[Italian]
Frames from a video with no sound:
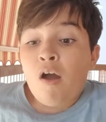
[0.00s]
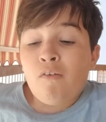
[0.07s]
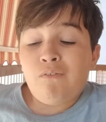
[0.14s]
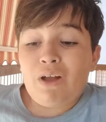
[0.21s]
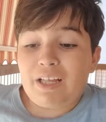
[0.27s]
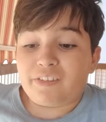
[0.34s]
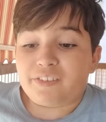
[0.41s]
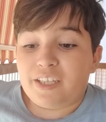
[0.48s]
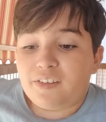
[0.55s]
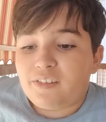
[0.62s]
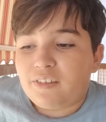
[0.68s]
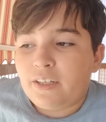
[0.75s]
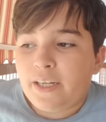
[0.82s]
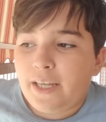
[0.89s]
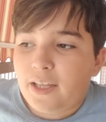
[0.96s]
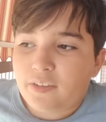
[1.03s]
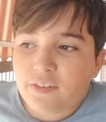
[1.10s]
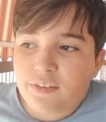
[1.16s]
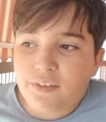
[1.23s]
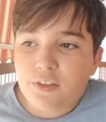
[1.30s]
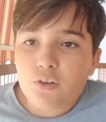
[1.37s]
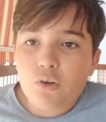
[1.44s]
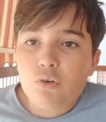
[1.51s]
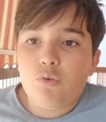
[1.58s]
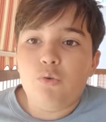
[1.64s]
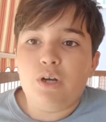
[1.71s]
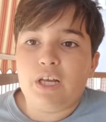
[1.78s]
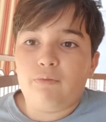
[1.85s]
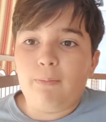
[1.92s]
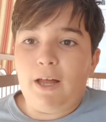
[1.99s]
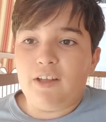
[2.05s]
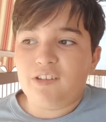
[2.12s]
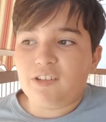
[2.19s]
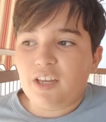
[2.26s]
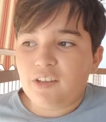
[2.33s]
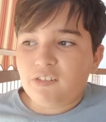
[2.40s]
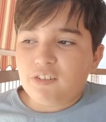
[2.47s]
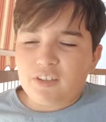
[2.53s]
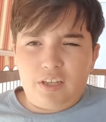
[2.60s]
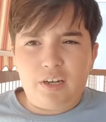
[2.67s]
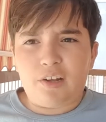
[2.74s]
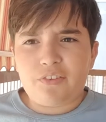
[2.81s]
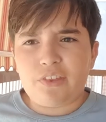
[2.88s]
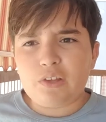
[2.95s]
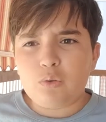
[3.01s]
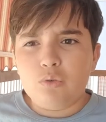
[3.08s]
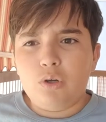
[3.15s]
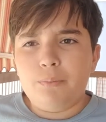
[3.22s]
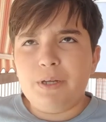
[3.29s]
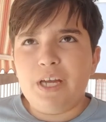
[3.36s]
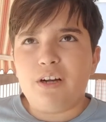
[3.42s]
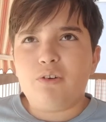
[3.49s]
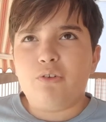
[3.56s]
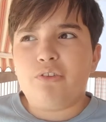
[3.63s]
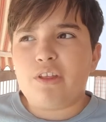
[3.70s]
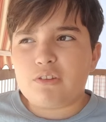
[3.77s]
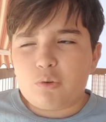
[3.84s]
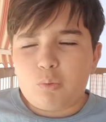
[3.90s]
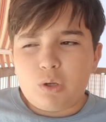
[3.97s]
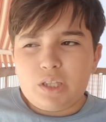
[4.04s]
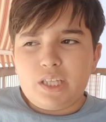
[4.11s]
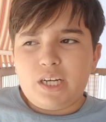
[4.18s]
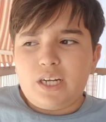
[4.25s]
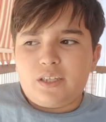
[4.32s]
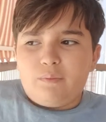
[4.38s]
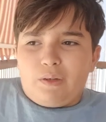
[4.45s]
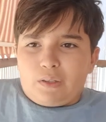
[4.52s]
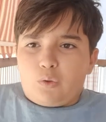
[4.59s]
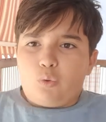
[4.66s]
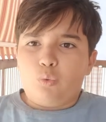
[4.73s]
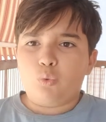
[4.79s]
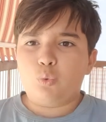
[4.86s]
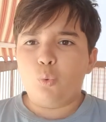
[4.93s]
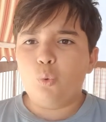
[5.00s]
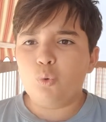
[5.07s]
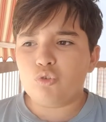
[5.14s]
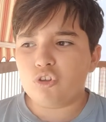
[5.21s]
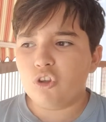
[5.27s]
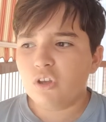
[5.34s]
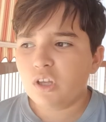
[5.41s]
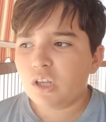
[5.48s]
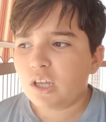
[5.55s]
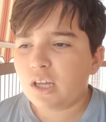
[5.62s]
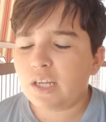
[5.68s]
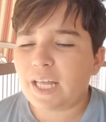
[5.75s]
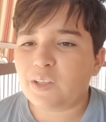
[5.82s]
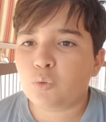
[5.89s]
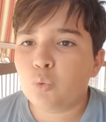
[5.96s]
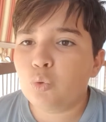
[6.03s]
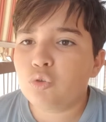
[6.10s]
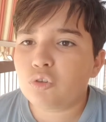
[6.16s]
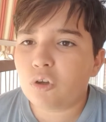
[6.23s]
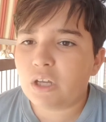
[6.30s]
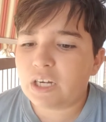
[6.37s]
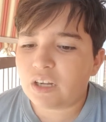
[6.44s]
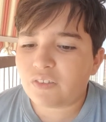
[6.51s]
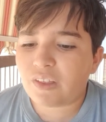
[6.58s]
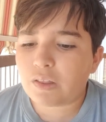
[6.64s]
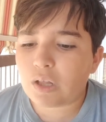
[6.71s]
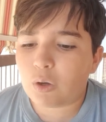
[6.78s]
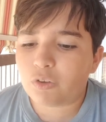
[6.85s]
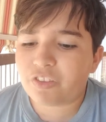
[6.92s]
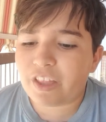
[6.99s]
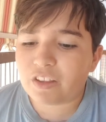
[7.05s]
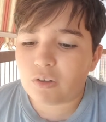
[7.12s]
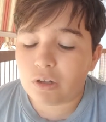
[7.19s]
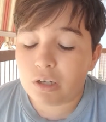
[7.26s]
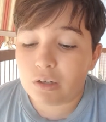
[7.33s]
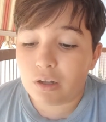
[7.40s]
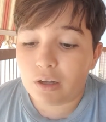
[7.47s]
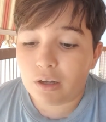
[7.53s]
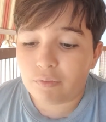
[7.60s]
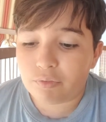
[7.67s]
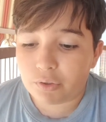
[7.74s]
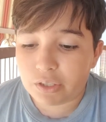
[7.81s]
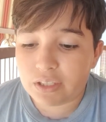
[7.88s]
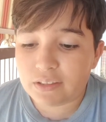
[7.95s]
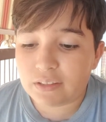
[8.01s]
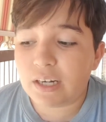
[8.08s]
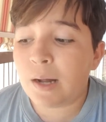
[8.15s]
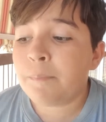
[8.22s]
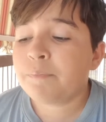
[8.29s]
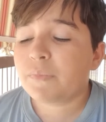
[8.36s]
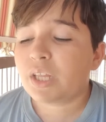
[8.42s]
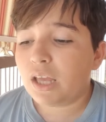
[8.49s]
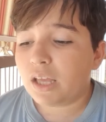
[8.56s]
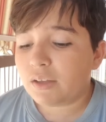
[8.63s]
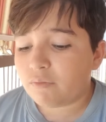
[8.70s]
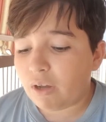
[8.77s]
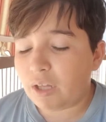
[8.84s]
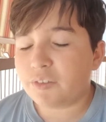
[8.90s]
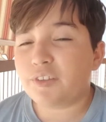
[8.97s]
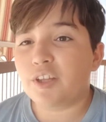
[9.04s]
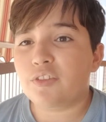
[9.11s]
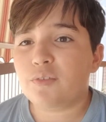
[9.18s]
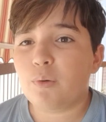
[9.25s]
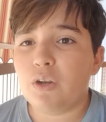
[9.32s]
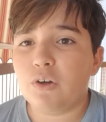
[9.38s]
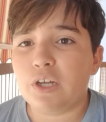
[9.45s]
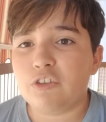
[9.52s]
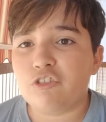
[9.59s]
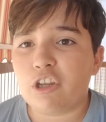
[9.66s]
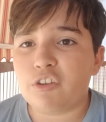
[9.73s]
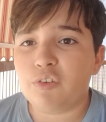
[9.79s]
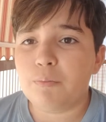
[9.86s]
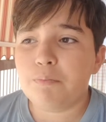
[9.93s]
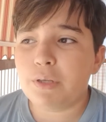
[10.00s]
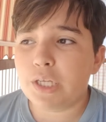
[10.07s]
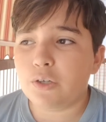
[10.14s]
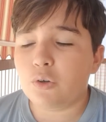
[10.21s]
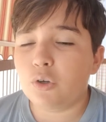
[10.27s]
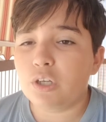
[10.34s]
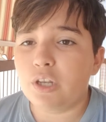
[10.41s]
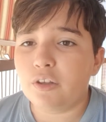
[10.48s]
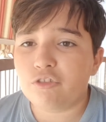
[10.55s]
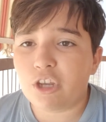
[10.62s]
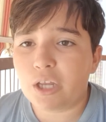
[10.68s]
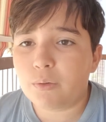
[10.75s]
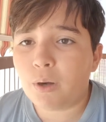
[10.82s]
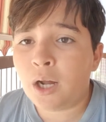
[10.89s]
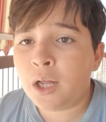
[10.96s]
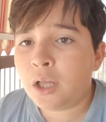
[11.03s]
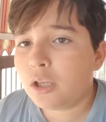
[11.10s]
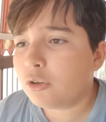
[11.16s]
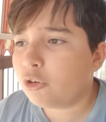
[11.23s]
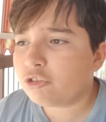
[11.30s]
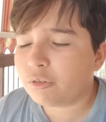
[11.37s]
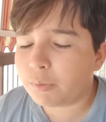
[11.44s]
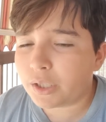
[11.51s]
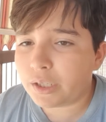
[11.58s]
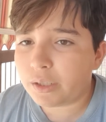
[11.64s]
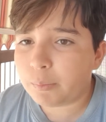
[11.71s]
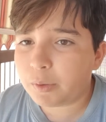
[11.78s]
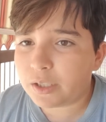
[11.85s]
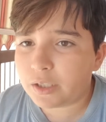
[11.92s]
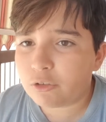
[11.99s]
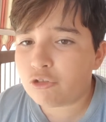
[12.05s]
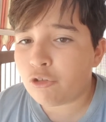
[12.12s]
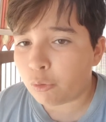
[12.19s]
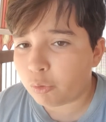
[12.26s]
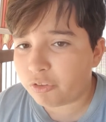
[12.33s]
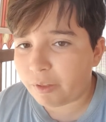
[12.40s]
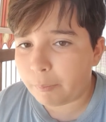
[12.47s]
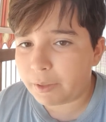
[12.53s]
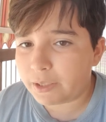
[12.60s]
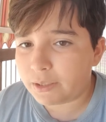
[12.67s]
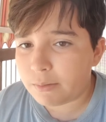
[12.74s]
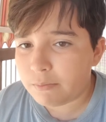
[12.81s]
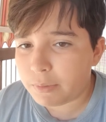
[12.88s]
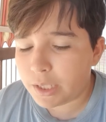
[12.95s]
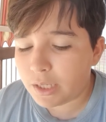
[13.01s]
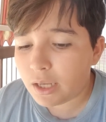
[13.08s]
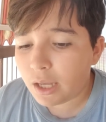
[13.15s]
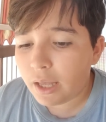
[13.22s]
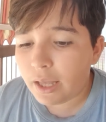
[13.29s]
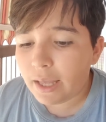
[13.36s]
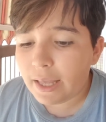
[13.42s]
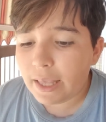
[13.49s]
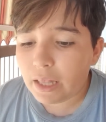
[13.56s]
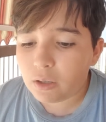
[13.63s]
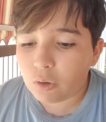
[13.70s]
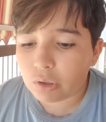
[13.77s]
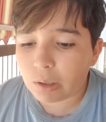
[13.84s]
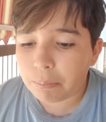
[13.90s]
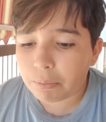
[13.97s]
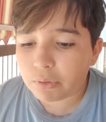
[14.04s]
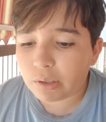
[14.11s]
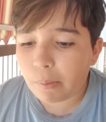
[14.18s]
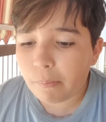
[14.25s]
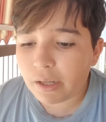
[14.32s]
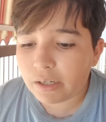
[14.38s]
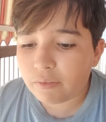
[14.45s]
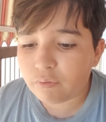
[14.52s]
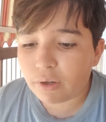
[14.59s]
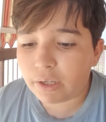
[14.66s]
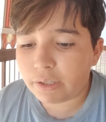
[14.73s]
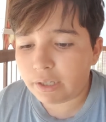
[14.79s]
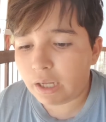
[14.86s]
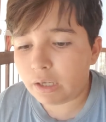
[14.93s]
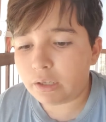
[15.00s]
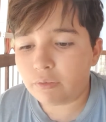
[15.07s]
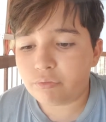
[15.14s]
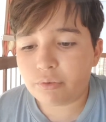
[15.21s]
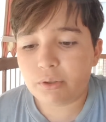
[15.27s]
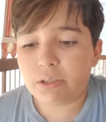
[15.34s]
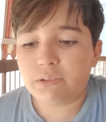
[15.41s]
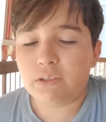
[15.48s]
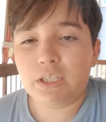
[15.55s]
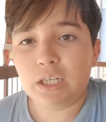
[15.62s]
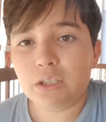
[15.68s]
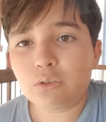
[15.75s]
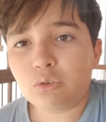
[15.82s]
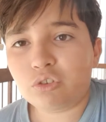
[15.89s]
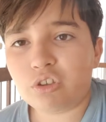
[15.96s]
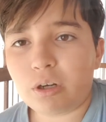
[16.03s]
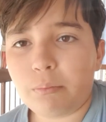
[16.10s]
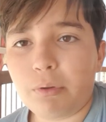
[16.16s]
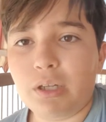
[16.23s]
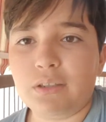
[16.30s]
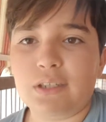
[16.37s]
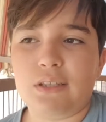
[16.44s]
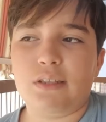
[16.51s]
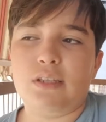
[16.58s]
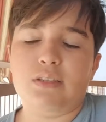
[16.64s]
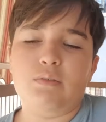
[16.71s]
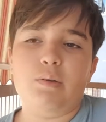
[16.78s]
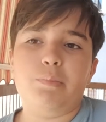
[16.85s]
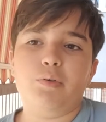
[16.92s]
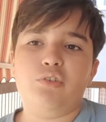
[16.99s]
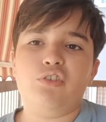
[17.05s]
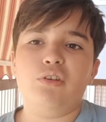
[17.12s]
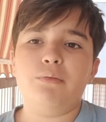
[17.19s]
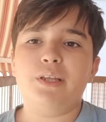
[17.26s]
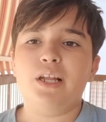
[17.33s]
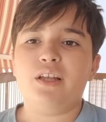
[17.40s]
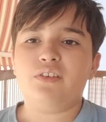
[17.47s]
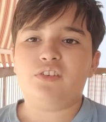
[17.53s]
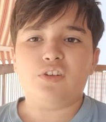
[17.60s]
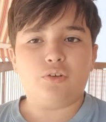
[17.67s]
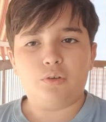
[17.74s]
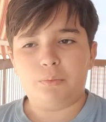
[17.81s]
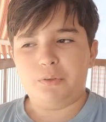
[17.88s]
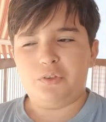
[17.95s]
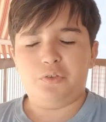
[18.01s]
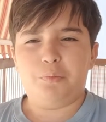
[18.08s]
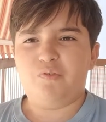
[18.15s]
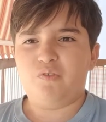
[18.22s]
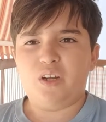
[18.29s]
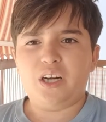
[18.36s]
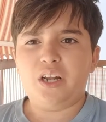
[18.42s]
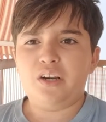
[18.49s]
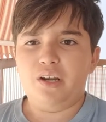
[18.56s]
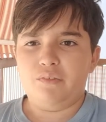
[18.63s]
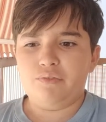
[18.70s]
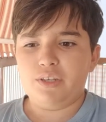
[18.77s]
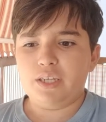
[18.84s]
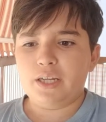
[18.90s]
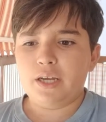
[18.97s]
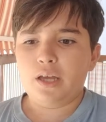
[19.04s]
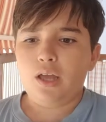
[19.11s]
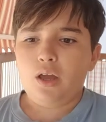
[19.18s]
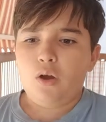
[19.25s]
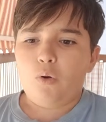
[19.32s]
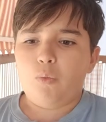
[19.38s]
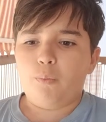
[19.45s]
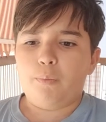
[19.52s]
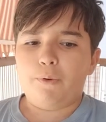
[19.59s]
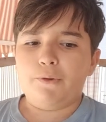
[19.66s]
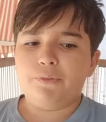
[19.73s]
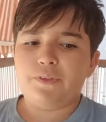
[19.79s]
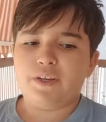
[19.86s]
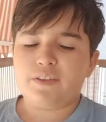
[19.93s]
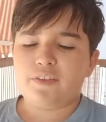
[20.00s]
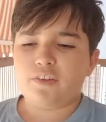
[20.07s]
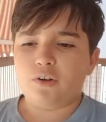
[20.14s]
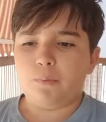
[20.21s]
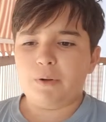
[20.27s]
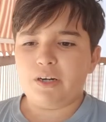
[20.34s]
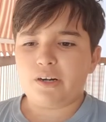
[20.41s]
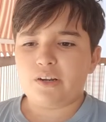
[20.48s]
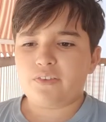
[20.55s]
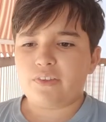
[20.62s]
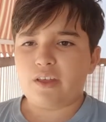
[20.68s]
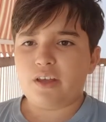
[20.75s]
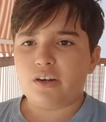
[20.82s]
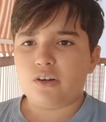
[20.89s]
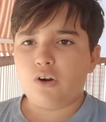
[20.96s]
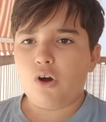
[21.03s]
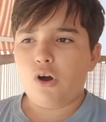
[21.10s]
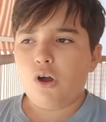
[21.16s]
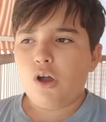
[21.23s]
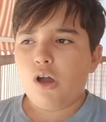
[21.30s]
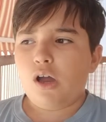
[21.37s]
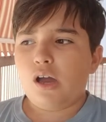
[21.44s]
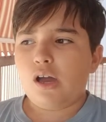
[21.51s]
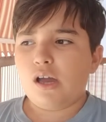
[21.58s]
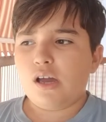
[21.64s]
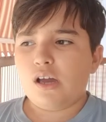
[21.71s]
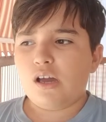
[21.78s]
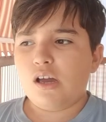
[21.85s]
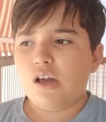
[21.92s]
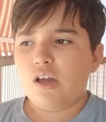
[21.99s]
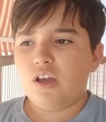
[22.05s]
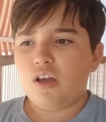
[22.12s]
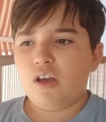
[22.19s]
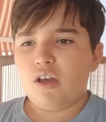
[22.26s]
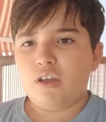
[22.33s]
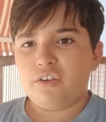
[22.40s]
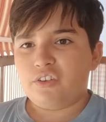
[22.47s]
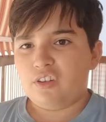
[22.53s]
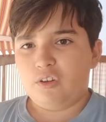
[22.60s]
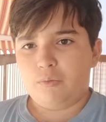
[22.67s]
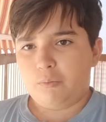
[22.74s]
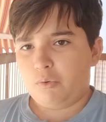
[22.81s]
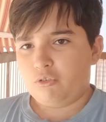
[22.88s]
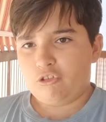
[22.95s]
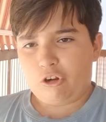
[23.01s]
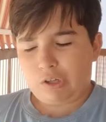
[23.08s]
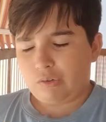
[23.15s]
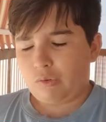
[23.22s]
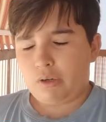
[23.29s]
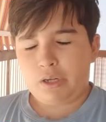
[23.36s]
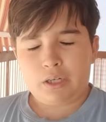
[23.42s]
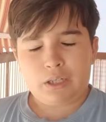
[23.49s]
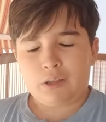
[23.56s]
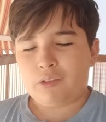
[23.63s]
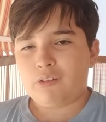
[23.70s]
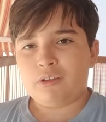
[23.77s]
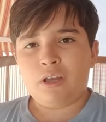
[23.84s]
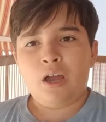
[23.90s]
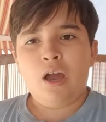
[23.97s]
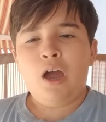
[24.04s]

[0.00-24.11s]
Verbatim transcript: Vasquez ragazzi, non Lucas Vasquez che era stato un nome accostato quando era arrivato Gutus, Gattuso era stato accostato alla Fiorentina, Vasquez quello che è sceso in B col Genoa non ci vuole rimanere, giustamente in B e allora potrebbe arrivare alla Fiorentina. Non sarebbe una trattativa impossibile, secondo me si farà alla fine. Un buon terzino barro esterno, eh, sì, è un buon giocatore ragazzi.